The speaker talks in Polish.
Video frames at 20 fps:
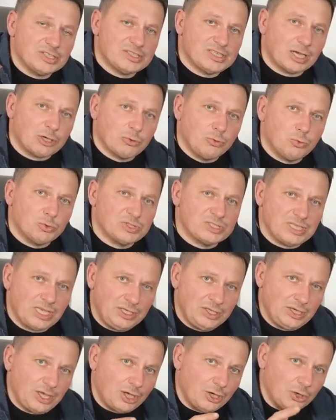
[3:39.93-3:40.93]

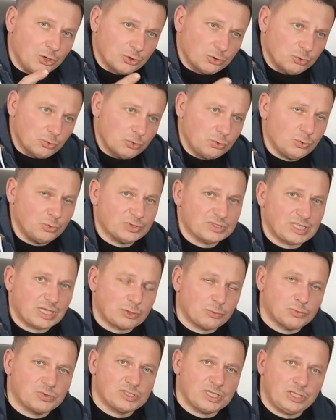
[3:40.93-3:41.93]
zakłócenie ruchu,
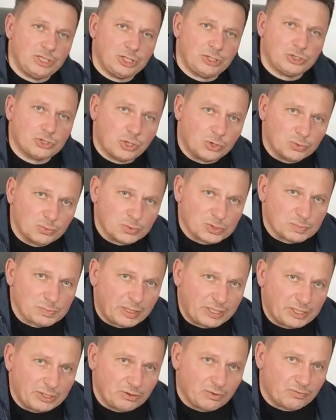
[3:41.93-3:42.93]
zakłócenie ciągu
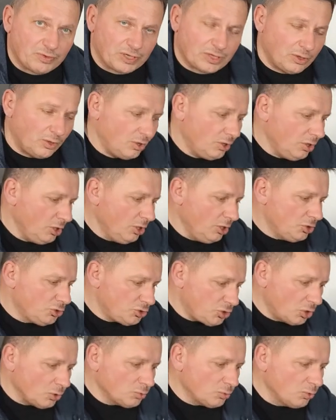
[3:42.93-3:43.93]
spalinowego,
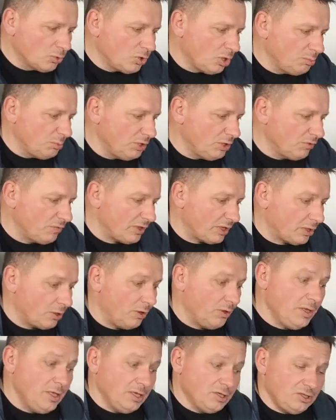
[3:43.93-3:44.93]
ciągu
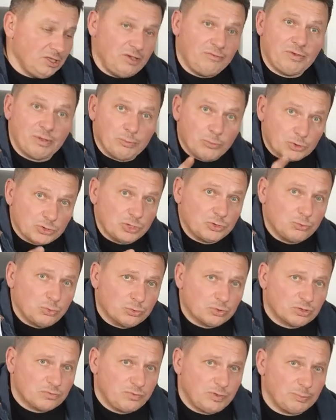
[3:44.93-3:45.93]
kominowego? Nie wiem, może
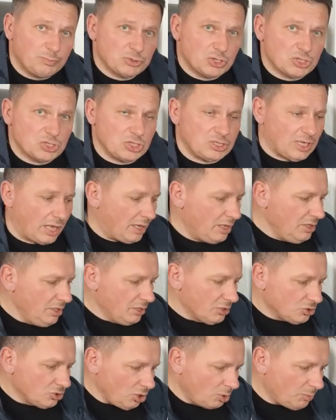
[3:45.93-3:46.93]
tu tkwi przyczyna.
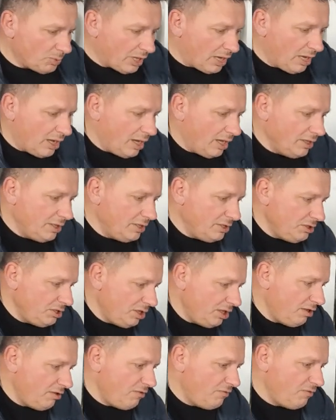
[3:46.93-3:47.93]
Dobra, ale
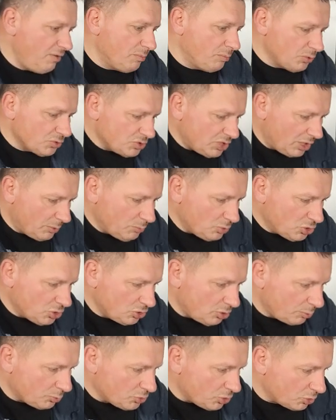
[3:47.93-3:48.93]
nie wymądrzajmy
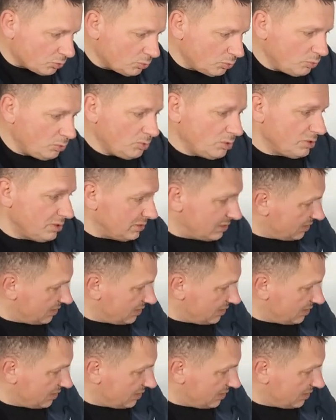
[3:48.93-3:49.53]
się do przodu.